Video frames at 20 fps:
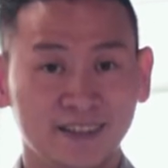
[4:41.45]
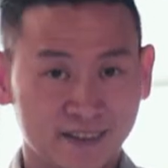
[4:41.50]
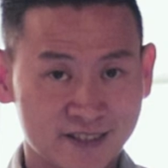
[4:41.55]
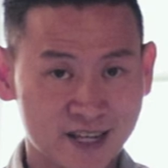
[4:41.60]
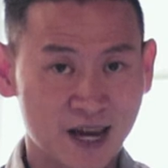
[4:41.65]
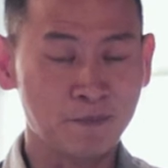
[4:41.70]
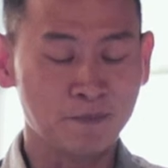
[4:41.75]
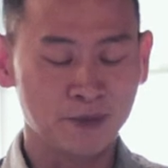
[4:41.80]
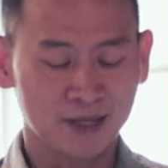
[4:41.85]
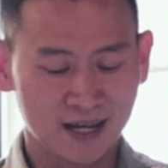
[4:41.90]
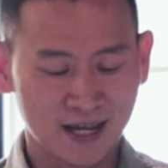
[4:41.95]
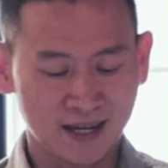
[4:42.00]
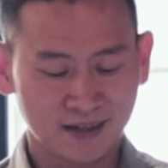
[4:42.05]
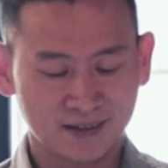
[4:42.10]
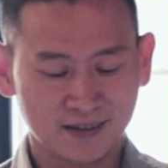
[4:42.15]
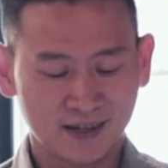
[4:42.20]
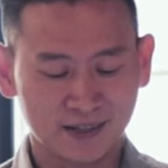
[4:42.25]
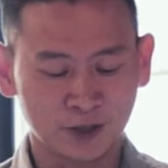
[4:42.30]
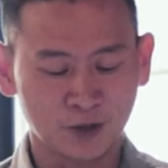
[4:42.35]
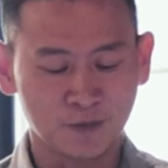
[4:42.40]

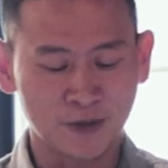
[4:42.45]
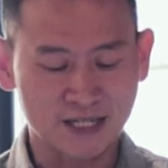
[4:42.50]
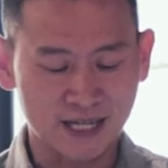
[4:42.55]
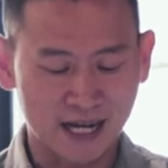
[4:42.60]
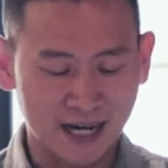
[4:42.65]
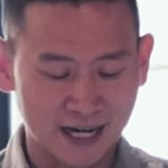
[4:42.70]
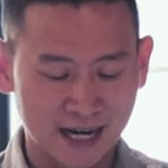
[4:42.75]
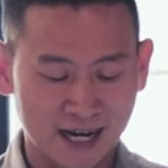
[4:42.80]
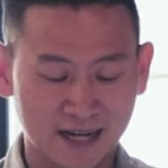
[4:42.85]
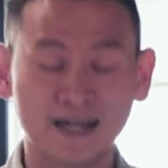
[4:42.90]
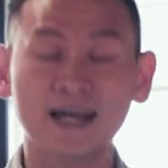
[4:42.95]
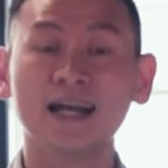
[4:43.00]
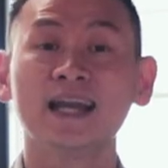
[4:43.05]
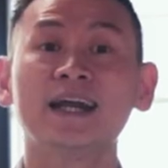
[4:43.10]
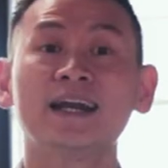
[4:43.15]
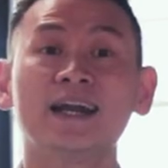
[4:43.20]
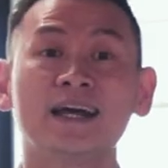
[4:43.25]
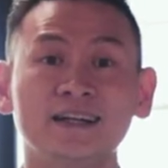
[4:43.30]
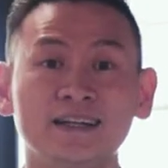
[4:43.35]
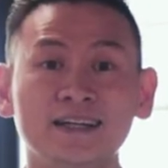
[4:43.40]
camilan atau masakan
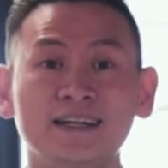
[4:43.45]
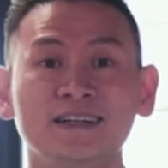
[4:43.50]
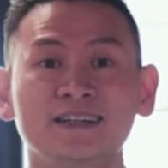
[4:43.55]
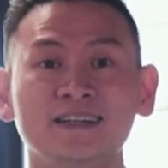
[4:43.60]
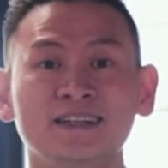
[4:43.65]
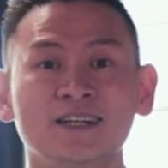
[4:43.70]
andalan Anda,